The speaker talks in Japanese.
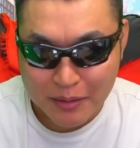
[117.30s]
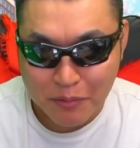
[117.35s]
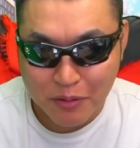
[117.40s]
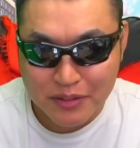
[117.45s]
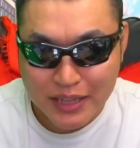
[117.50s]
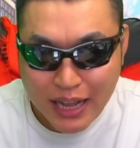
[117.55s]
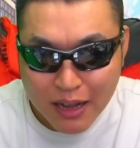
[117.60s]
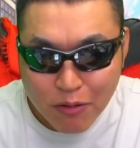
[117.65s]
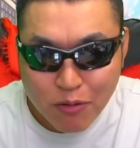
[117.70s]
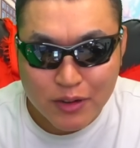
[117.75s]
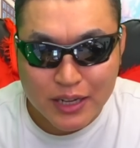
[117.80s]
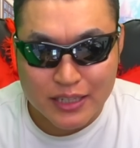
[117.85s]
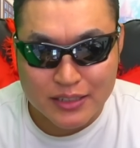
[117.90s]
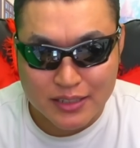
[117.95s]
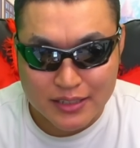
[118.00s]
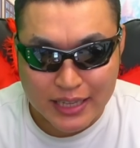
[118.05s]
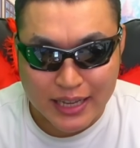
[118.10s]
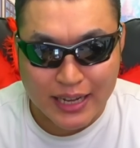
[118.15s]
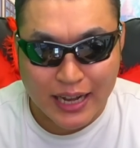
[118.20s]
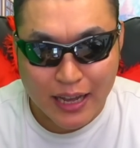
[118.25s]
なおか
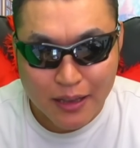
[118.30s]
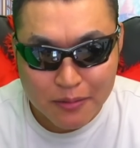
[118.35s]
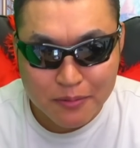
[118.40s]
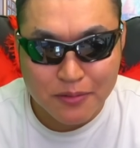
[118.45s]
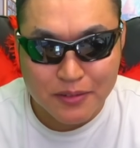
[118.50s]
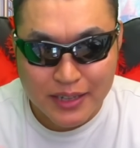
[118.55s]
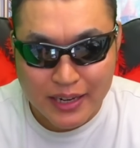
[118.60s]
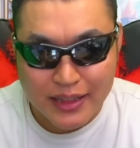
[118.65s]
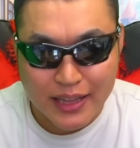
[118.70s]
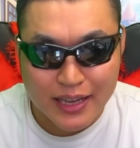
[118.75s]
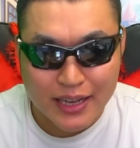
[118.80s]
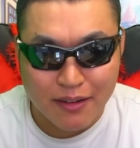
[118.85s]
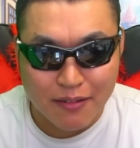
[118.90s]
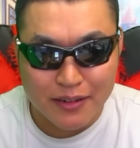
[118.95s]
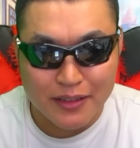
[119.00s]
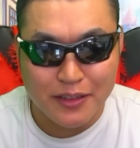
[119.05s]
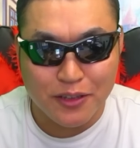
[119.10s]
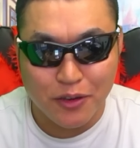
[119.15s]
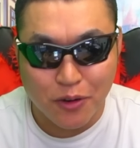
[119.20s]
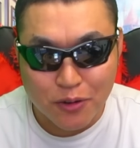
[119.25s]
つね、回復入れない代わ
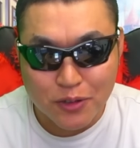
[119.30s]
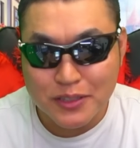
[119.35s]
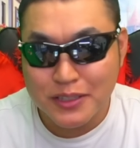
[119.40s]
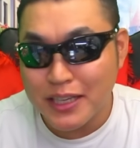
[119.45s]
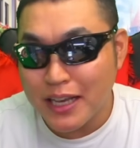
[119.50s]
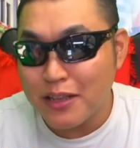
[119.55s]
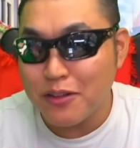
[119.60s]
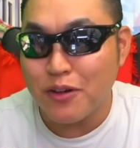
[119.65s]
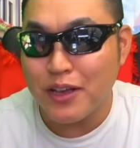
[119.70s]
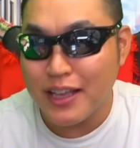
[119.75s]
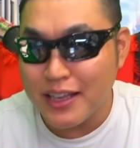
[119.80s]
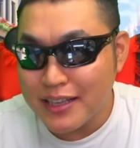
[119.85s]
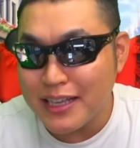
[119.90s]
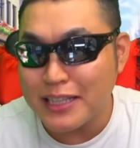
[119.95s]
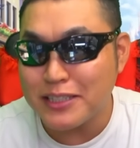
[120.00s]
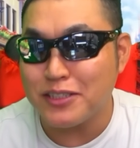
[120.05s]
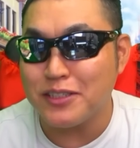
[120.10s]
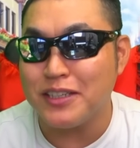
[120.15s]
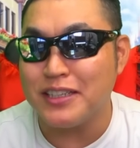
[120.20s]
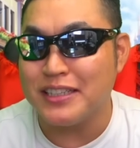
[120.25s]
りに妖精の円
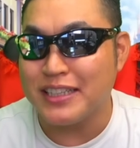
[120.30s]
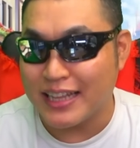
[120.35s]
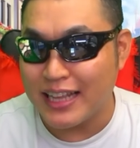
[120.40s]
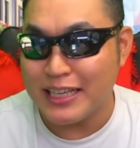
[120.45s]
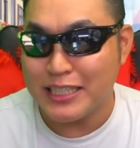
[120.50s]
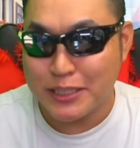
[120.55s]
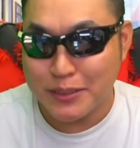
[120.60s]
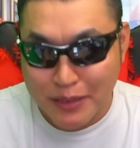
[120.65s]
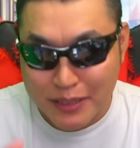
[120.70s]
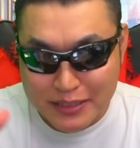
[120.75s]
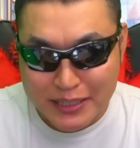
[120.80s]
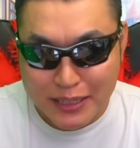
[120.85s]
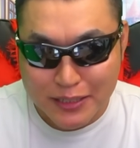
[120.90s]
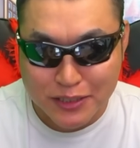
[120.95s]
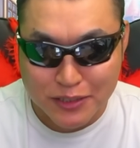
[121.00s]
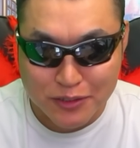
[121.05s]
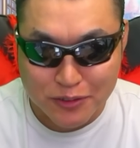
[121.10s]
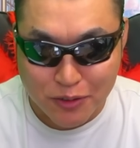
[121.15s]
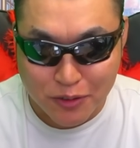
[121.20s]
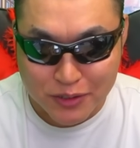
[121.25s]
月輪でね、一番最
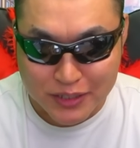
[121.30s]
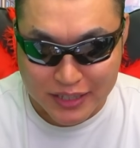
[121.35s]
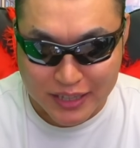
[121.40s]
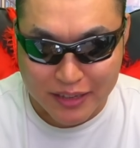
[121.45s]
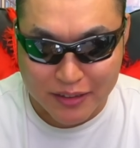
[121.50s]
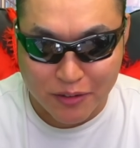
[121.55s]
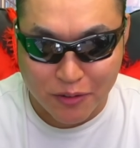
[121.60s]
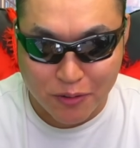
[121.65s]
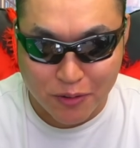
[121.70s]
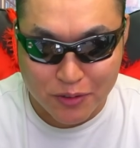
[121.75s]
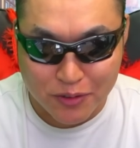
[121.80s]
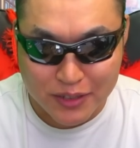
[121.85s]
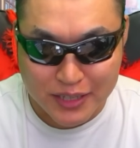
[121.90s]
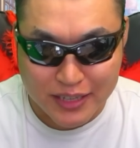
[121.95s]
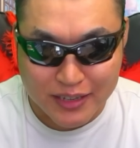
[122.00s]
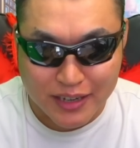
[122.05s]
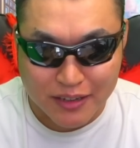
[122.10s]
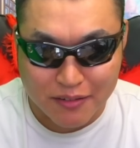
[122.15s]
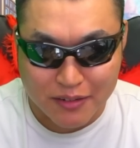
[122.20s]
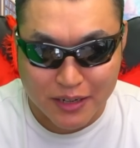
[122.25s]
初に動いてね、残りの
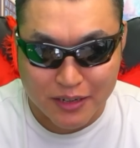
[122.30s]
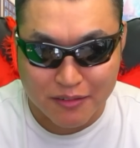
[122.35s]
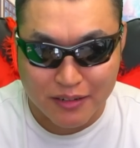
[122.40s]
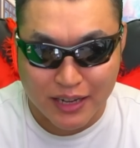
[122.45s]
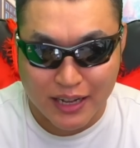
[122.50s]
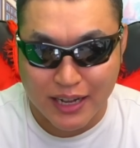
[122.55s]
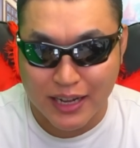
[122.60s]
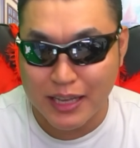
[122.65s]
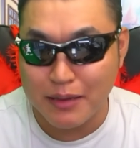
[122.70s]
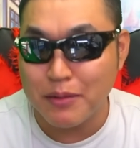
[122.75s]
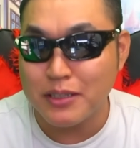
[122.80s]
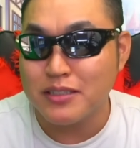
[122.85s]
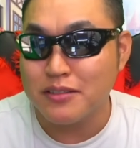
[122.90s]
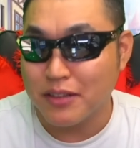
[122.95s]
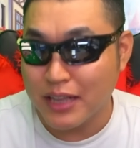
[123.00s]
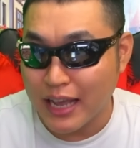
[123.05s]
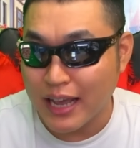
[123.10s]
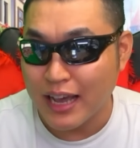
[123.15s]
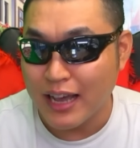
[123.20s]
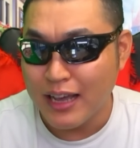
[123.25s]
銀河の火力上げますの
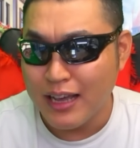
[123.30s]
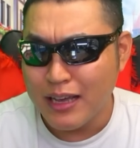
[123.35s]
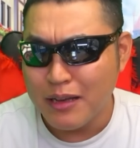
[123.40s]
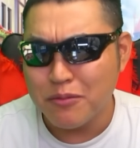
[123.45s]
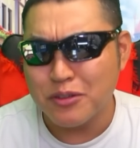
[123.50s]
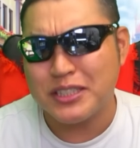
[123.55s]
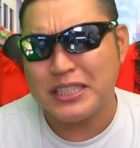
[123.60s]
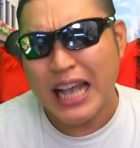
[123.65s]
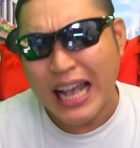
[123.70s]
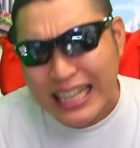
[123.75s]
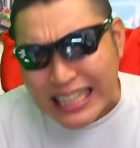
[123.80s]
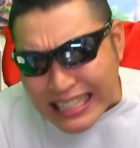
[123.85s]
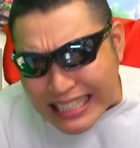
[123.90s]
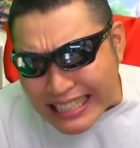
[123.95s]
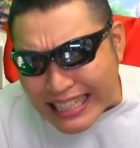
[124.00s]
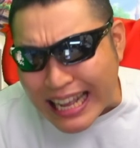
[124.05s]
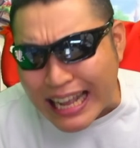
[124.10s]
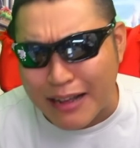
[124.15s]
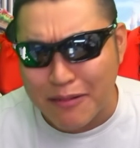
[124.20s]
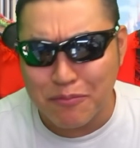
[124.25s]
で、もう3
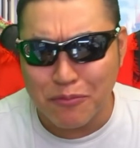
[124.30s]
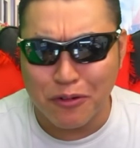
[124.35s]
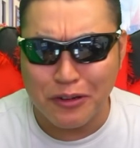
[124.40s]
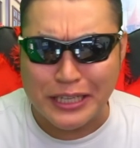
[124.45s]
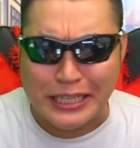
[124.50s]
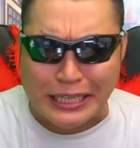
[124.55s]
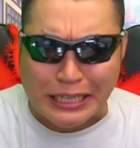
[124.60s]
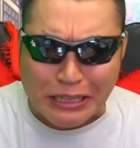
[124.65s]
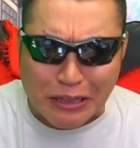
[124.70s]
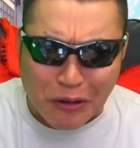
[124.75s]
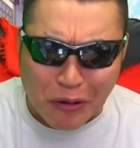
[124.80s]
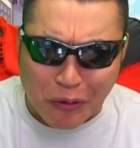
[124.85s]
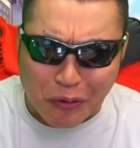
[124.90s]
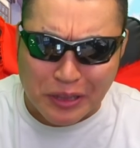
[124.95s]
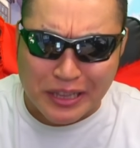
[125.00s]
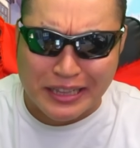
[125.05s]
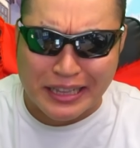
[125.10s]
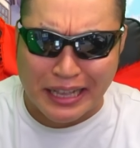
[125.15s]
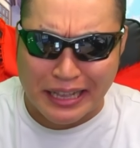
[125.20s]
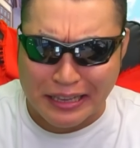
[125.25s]
ターンも生き残っ
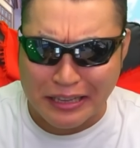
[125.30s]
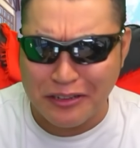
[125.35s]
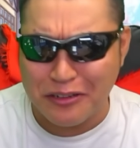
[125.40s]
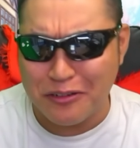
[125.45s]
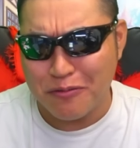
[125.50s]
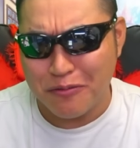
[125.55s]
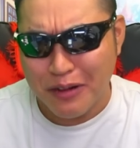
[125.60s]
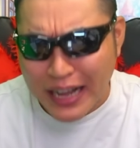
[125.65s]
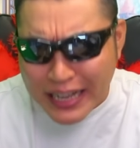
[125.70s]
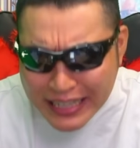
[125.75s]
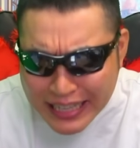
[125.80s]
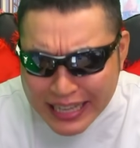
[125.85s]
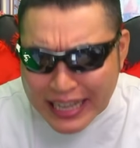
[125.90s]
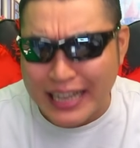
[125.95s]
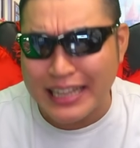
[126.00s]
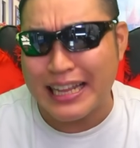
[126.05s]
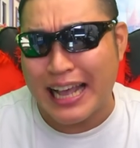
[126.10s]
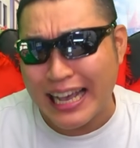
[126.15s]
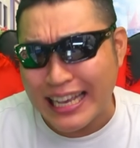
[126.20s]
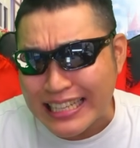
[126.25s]
ていわけ
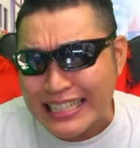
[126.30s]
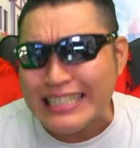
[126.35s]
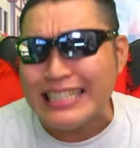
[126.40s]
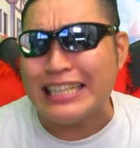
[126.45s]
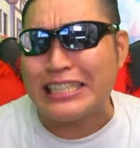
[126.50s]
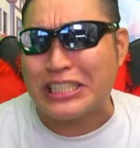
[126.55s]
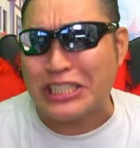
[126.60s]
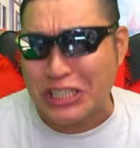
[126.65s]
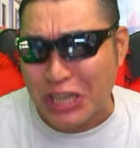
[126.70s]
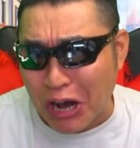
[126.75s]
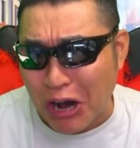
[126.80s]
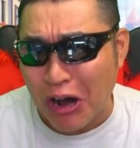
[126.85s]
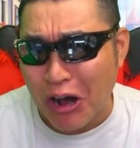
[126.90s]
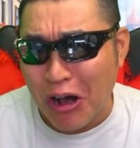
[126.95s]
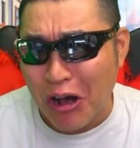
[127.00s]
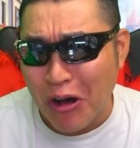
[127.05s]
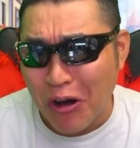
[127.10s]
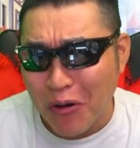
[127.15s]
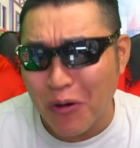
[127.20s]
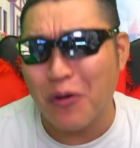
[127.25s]
がないんですよ。
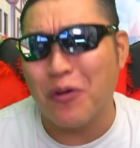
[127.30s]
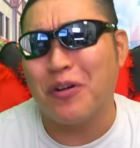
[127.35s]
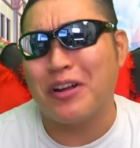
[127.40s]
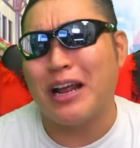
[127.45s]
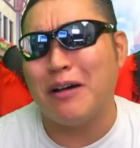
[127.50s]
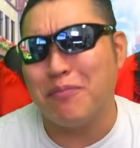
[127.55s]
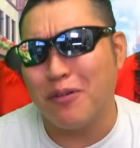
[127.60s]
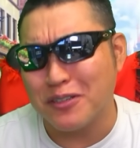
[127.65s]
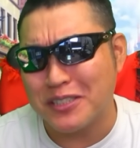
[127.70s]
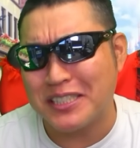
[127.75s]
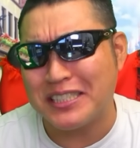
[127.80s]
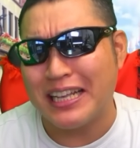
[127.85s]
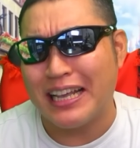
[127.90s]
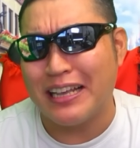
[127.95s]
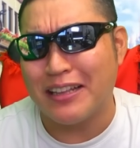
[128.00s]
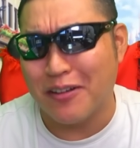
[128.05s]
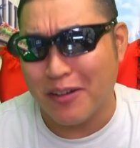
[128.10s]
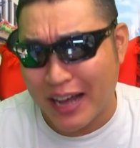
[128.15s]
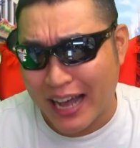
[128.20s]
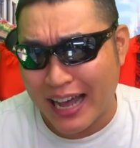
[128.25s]
祠ボス
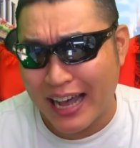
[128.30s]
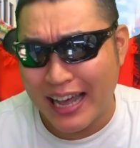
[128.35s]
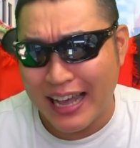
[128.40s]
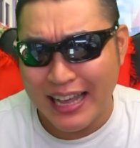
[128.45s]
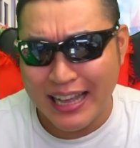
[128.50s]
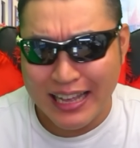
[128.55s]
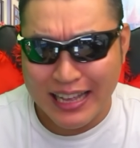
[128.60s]
程度が。